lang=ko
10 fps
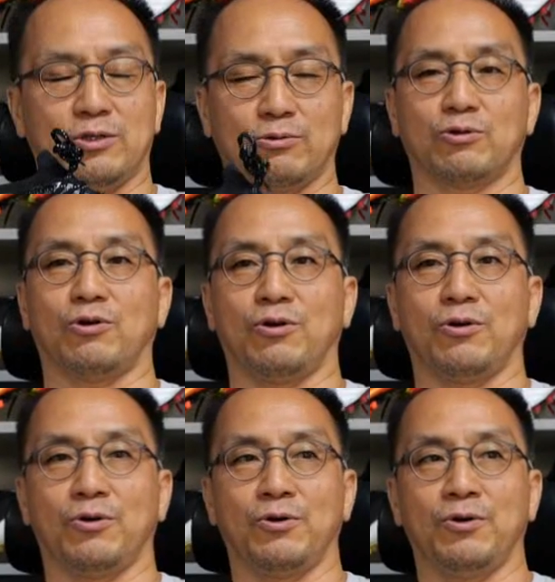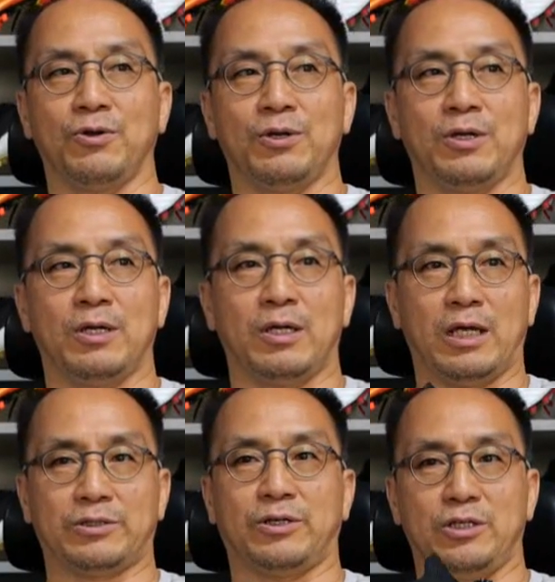
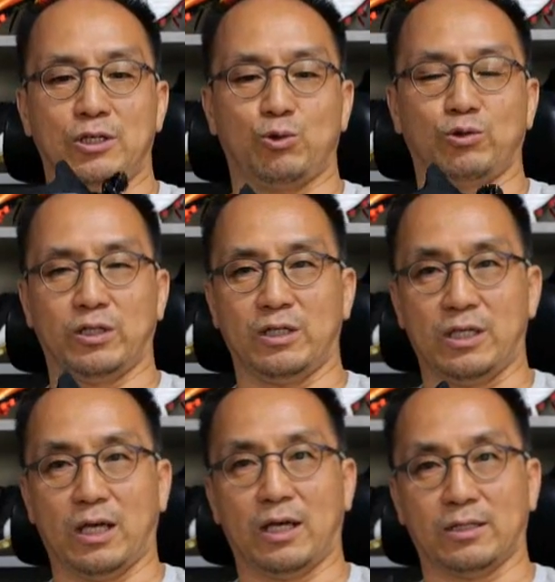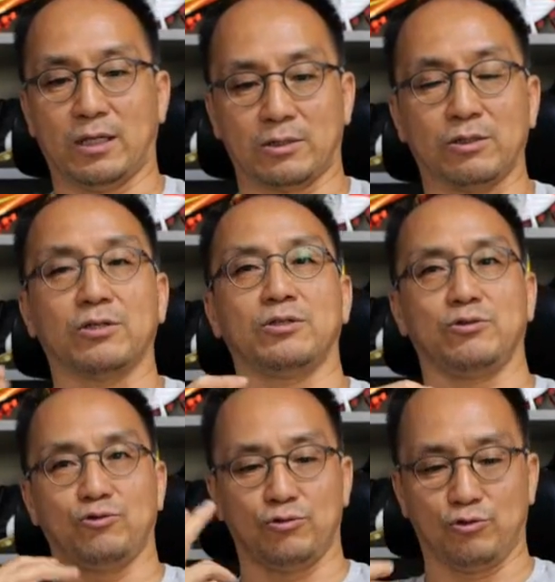정도에서 이 소재를 이행한다.
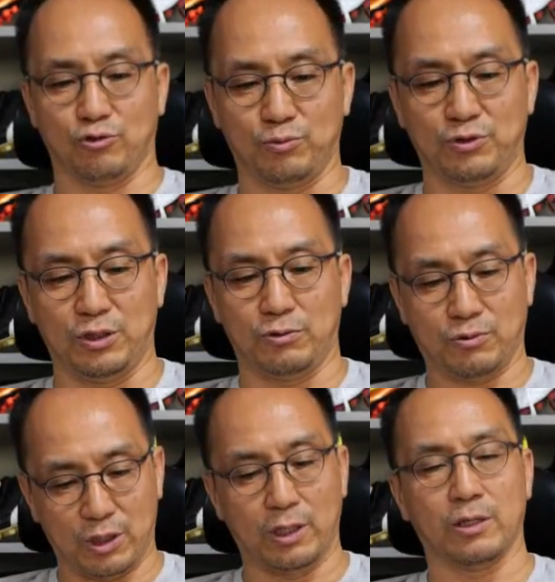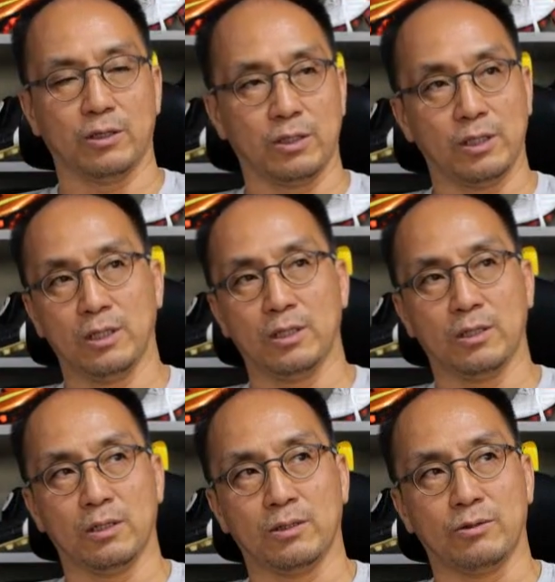그거는 충분히 오케이.
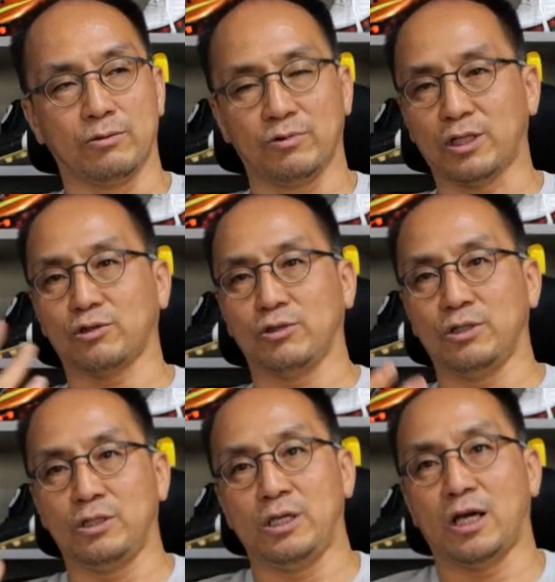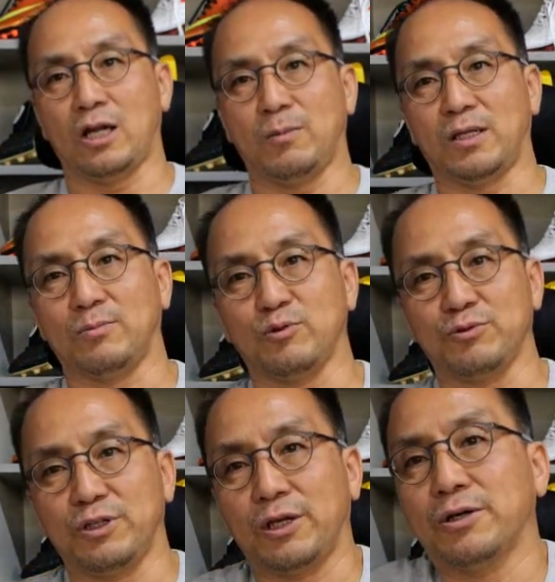우리가 이해할 만한
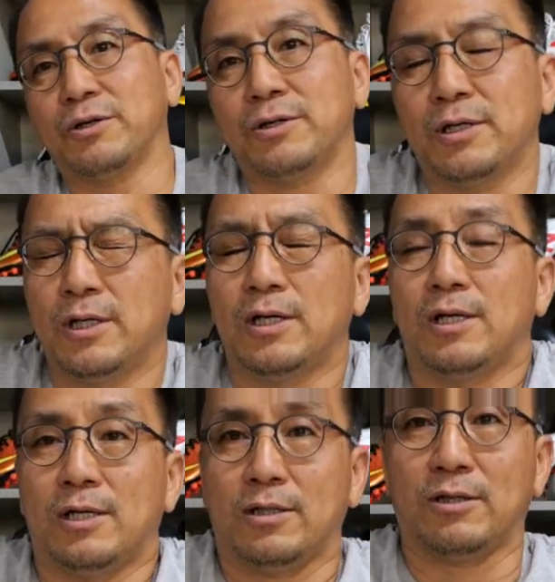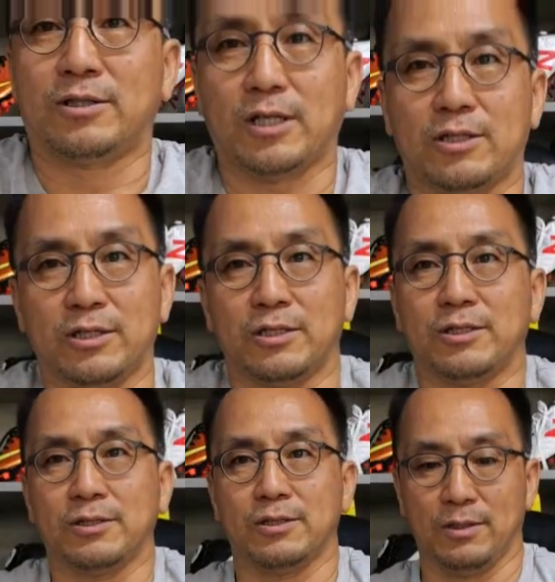부분이에요.
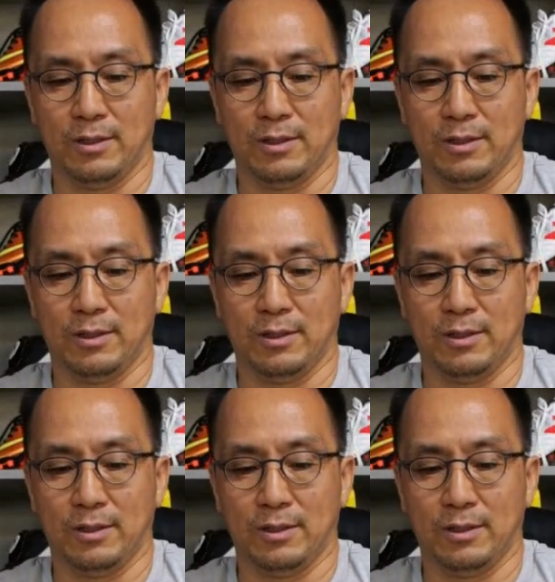어쨌든